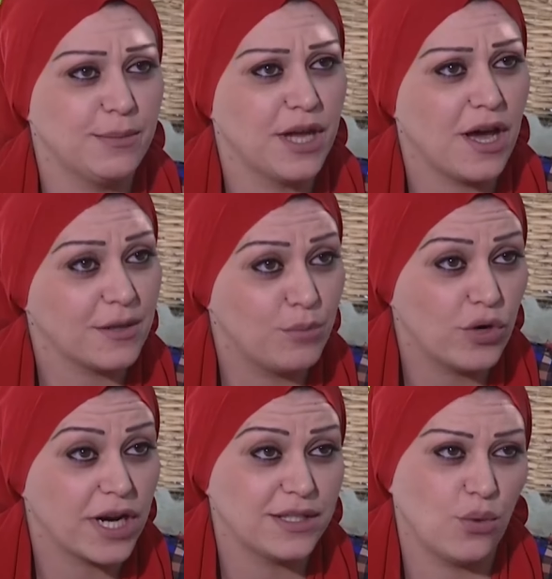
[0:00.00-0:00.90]
من هار
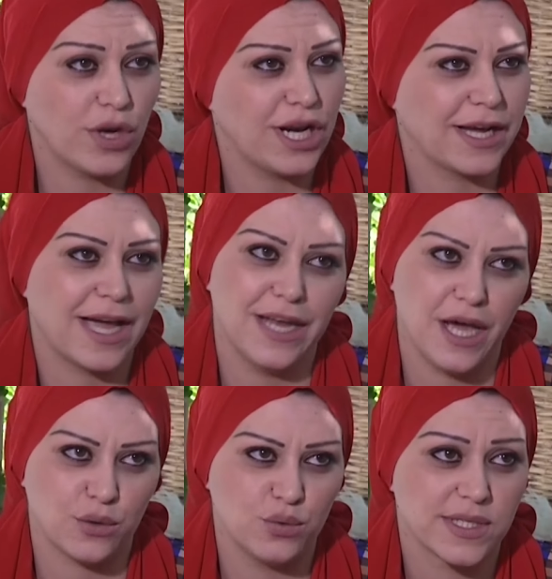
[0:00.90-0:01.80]
بكره دور لك على
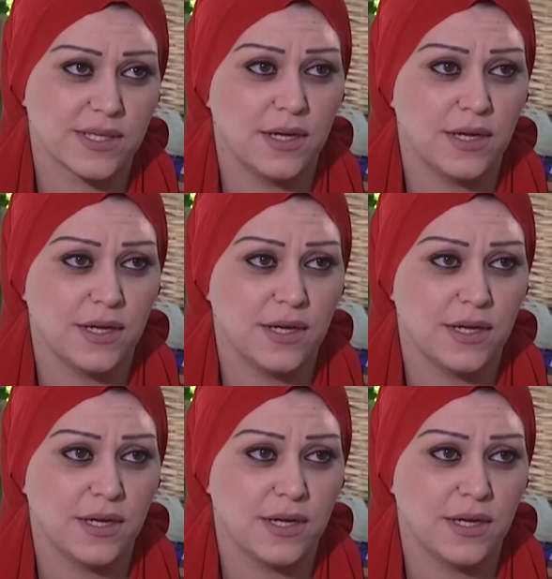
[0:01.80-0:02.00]
عروس